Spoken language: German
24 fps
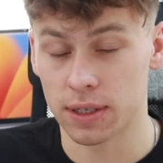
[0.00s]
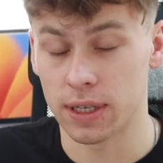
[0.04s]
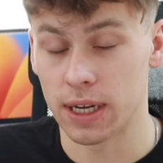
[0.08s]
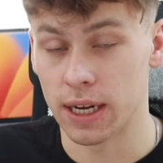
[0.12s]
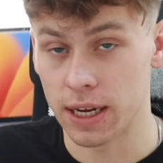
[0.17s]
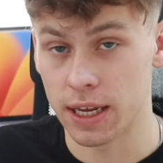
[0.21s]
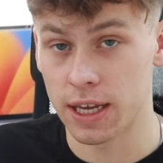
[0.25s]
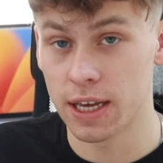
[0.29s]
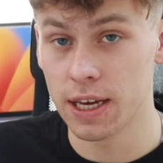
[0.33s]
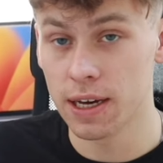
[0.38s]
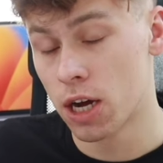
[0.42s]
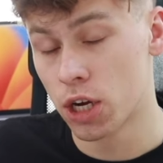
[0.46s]
Denn
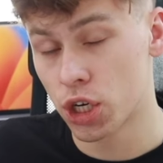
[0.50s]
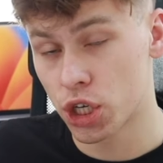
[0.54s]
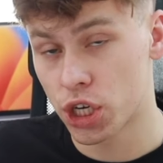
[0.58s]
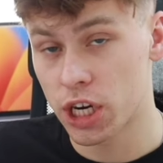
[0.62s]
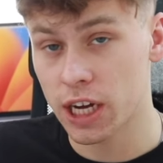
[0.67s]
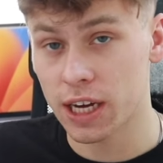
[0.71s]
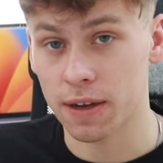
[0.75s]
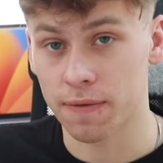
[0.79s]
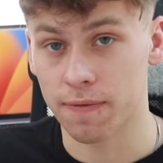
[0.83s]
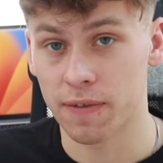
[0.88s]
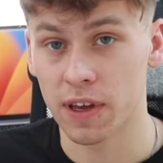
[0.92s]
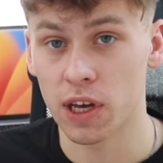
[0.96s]
hier
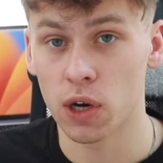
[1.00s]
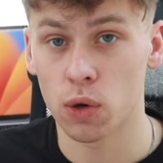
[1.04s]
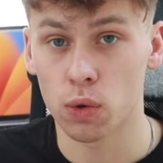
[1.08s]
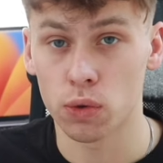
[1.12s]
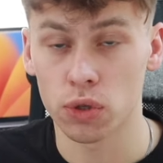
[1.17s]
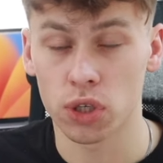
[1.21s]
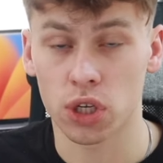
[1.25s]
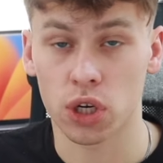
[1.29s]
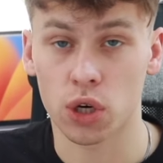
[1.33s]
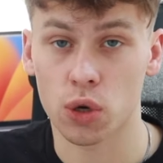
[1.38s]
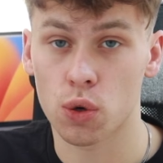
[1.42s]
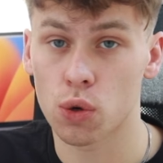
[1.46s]
schicken wir
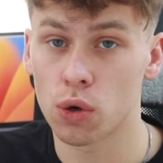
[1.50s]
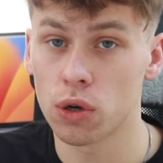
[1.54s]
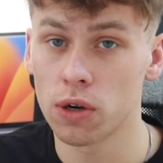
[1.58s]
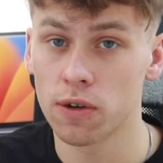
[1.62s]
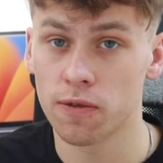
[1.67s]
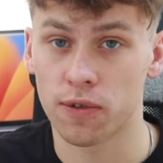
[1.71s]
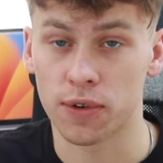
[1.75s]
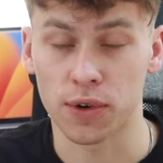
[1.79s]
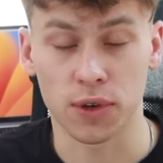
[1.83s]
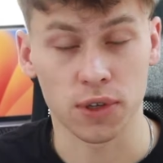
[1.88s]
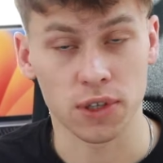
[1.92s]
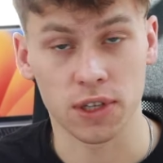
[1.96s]
unsere Kunden
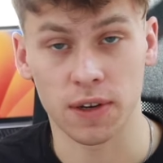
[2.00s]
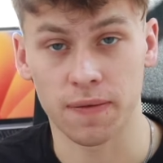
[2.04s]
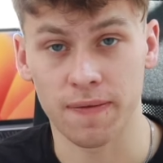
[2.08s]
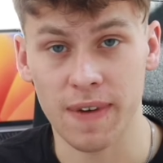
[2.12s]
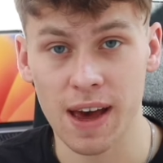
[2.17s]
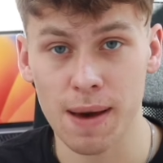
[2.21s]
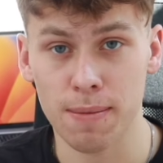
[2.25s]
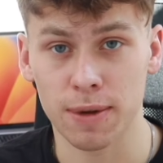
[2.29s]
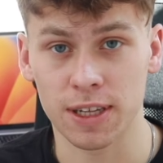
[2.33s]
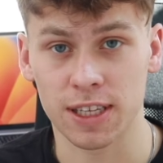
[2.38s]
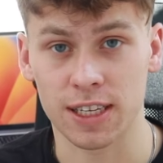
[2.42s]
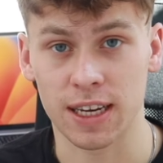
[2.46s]
von unseren
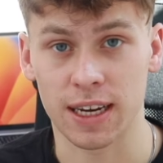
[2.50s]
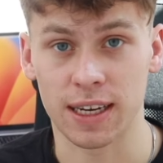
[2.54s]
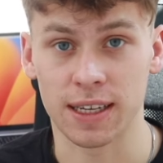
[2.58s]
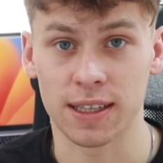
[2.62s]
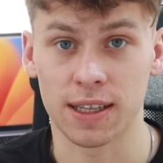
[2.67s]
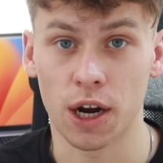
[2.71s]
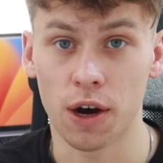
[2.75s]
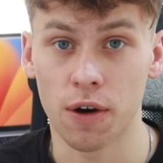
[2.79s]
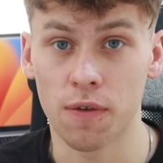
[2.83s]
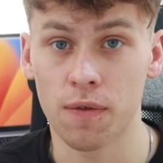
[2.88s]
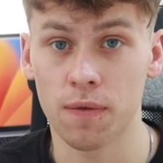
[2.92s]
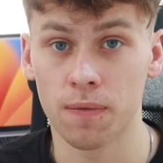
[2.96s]
Werbezeigen
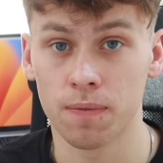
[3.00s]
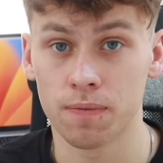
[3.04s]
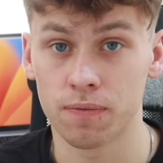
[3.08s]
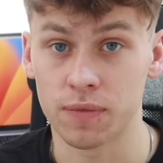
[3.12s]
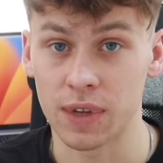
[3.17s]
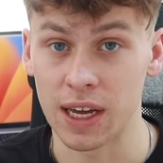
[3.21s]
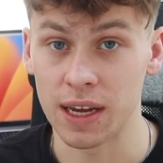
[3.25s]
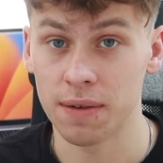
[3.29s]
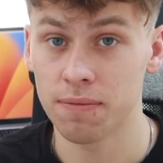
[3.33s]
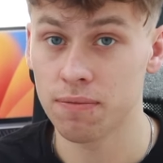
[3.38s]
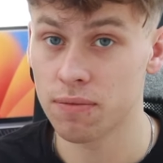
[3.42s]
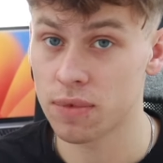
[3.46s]
drauf
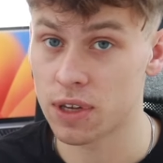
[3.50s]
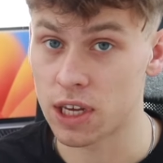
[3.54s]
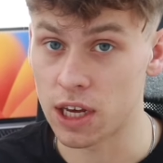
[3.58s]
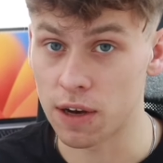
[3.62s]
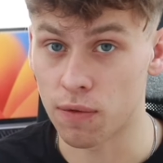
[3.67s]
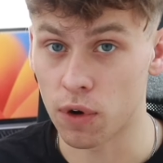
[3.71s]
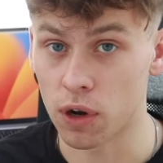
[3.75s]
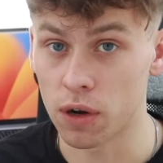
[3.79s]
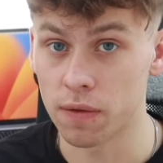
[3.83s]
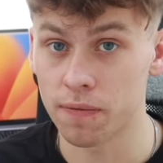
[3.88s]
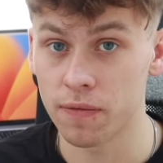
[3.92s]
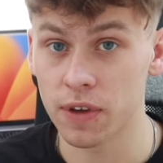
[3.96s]
denn hier
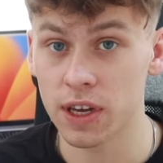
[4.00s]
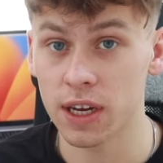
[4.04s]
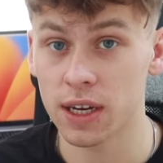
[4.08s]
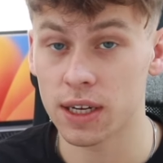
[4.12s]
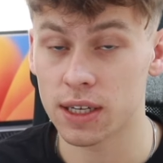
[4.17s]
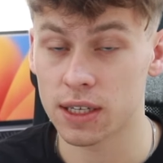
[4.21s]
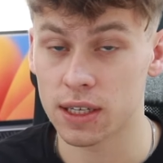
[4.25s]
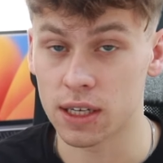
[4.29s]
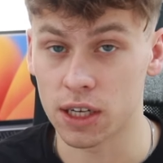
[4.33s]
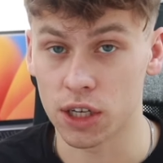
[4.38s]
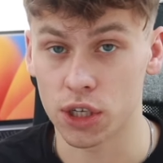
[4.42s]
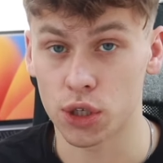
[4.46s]
wollen wir
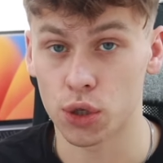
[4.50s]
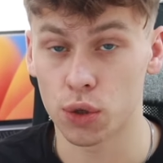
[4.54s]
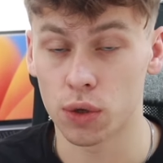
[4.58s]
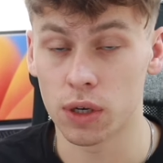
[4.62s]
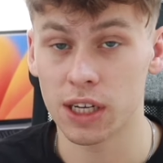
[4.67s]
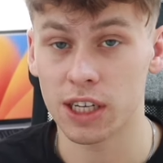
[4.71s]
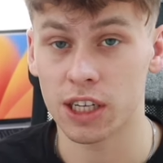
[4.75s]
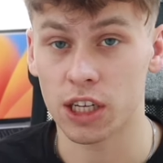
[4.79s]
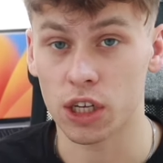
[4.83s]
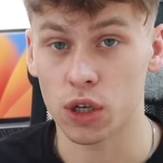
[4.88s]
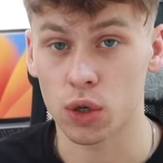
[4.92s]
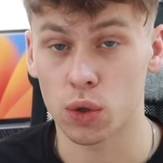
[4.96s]

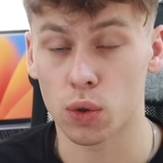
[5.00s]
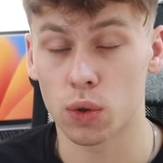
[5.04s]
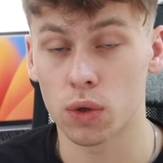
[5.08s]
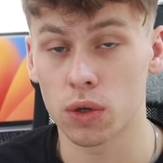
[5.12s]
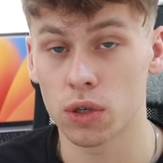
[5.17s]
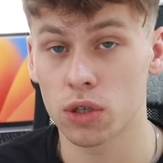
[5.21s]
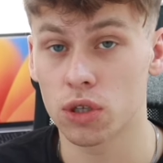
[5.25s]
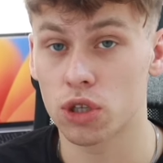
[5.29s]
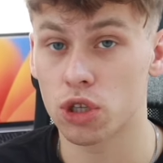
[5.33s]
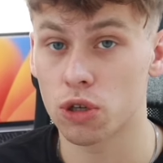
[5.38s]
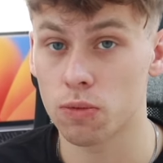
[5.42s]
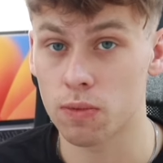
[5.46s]
natürlich den
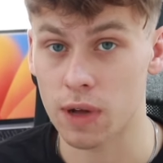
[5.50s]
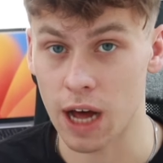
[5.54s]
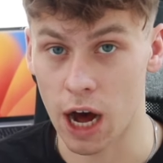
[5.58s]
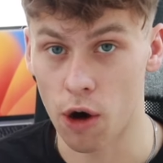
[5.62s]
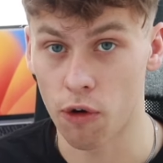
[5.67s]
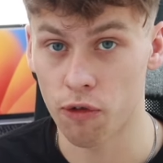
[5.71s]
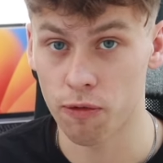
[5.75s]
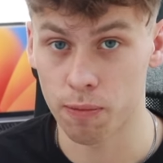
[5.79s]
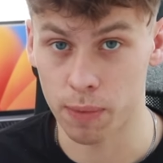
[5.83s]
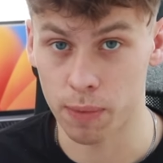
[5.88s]
Kunden zum Kauf